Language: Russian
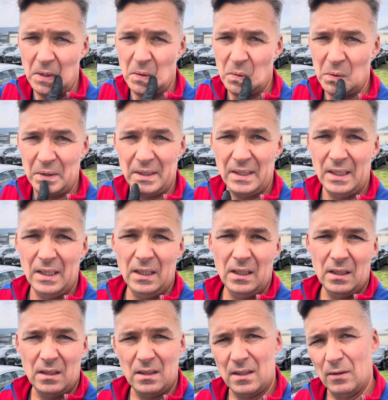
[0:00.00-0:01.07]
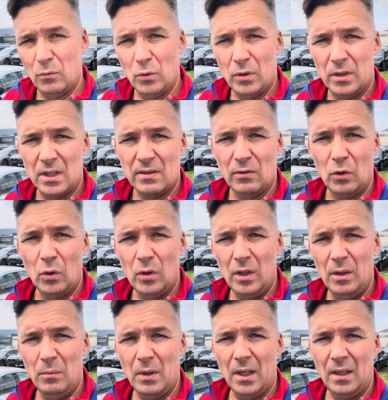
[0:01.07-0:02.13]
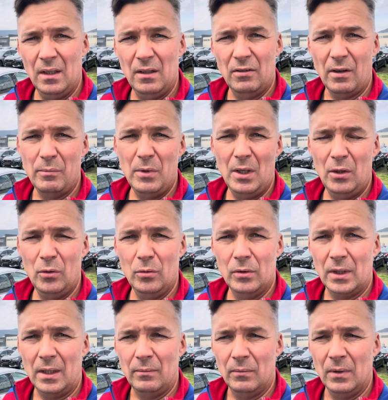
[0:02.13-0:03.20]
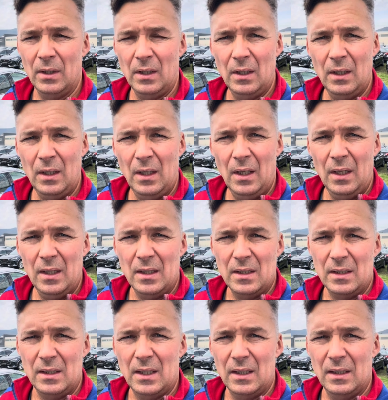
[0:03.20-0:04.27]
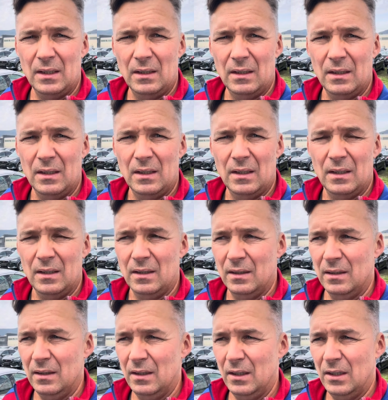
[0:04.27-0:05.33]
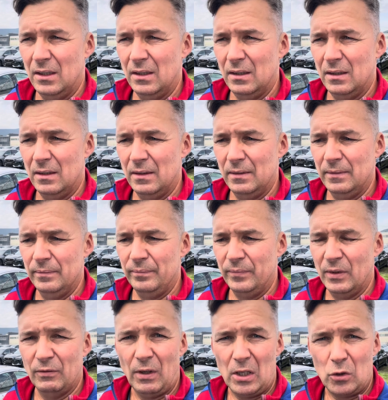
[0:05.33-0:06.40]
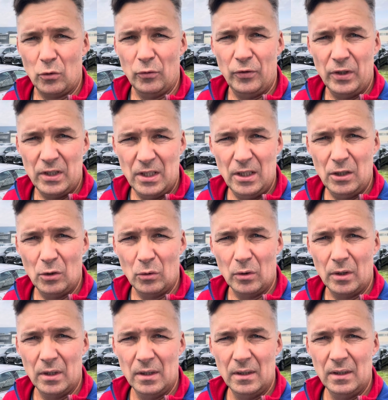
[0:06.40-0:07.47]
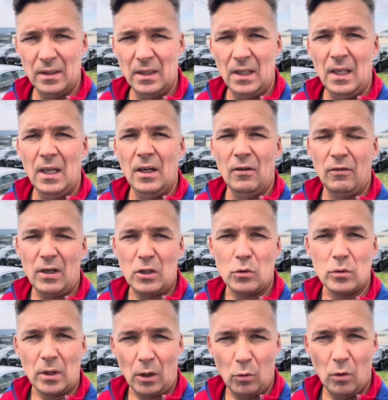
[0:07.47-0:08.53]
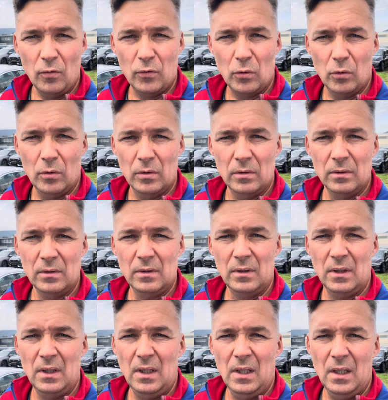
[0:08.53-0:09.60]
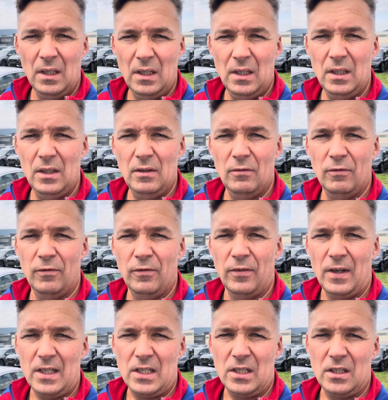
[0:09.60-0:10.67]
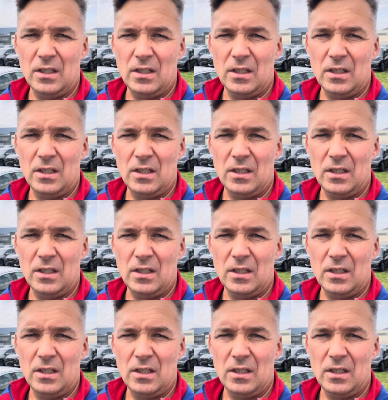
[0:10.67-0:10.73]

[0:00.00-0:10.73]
него, заводите свое имя, фамилию, там э, вашу ферзихерунг, вашу страховку и ваш